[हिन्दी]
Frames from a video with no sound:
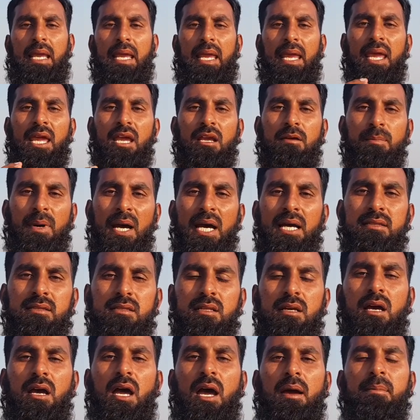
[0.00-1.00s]
एक बात
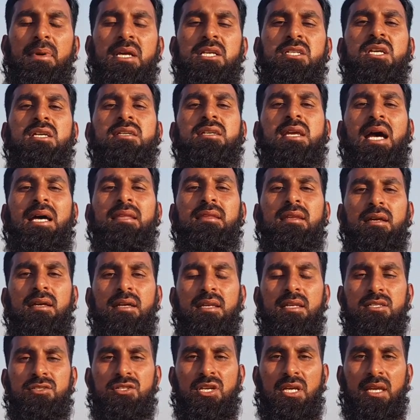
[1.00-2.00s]
हमेशा याद
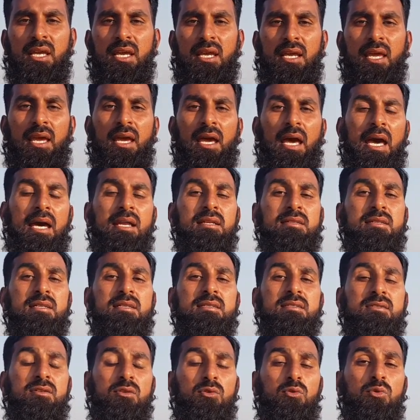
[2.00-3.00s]
रखनी चाहिए कि हर
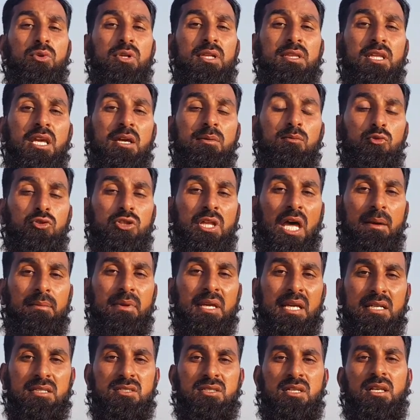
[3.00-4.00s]
चीज़ ज़रूरत के
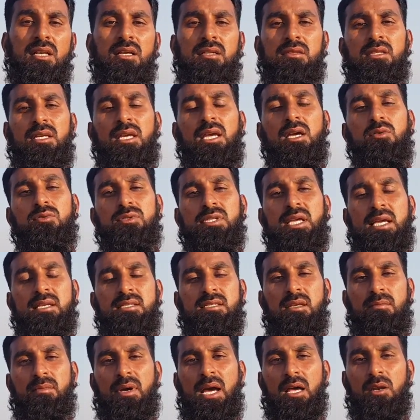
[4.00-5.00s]
मुताबिक अच्छी लगती है उसका
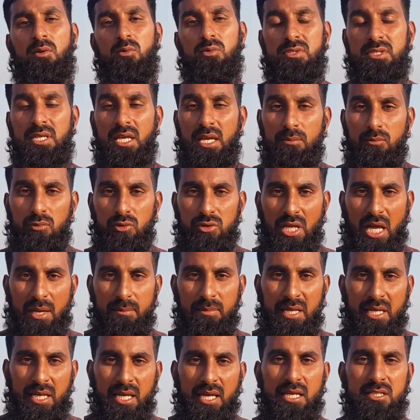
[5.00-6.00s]
इस्तेमाल उसके
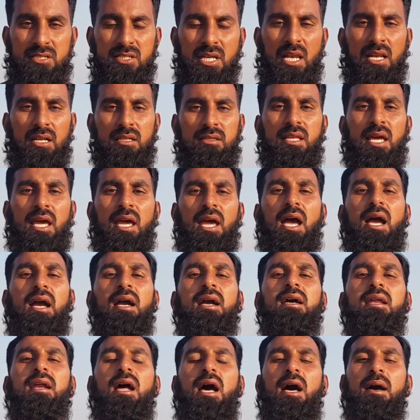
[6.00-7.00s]
मुताबिक ही अच्छा लगता है
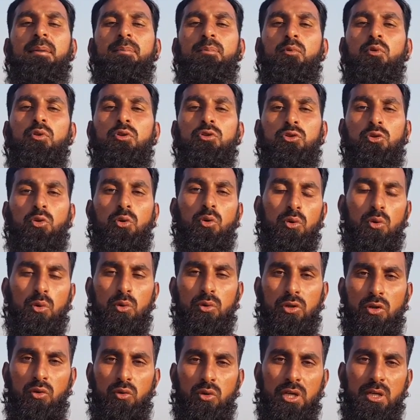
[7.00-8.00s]
अगर आपको दो
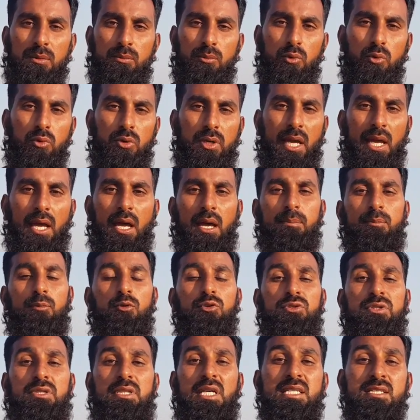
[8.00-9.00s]
रोटियों की भूख है
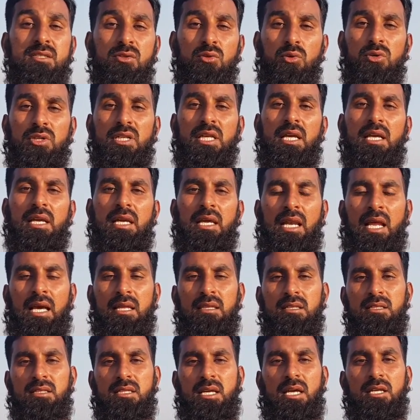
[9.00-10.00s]
आपको दस रोटियां खिला
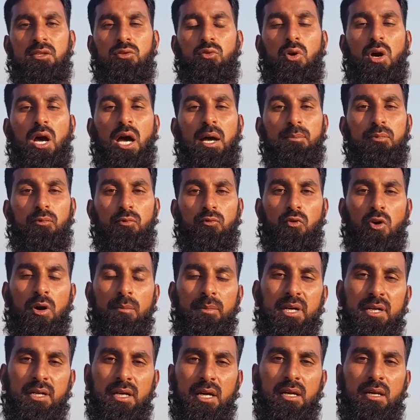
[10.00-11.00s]
दी जाएं तो आप
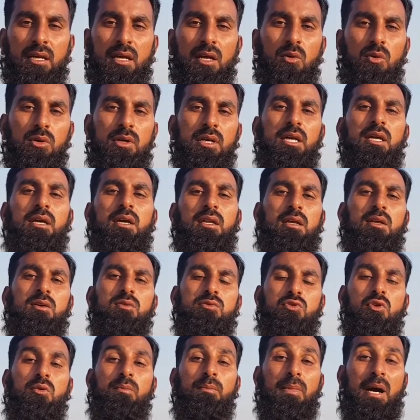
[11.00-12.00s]
वॉमिट करके उल्टी करके
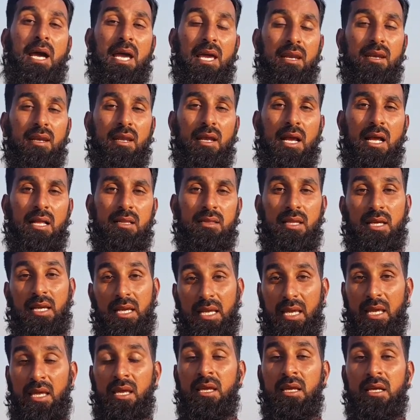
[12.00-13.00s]
उसको बाहर निकाल
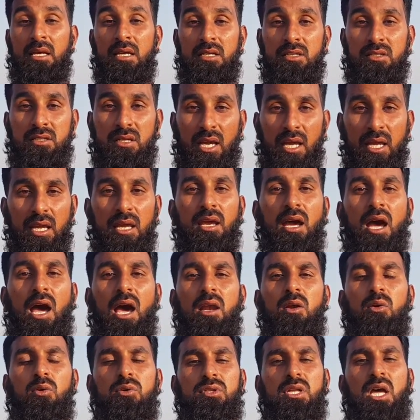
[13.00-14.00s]
देंगे यही
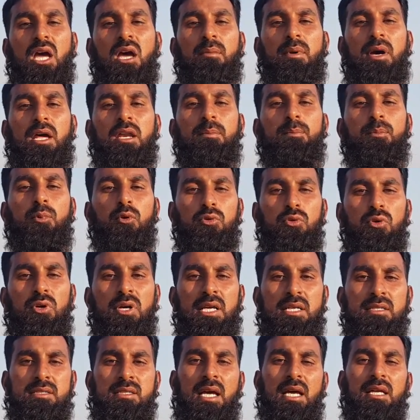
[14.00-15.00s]
हाल होता है हमारे पौधों
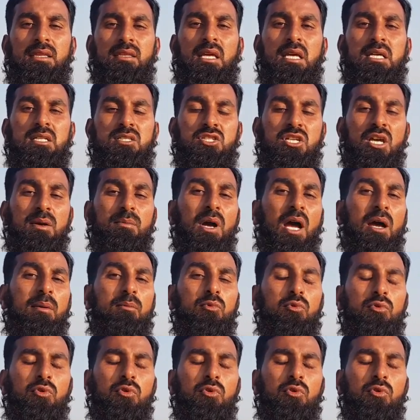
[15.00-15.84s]
के साथ कि जब हम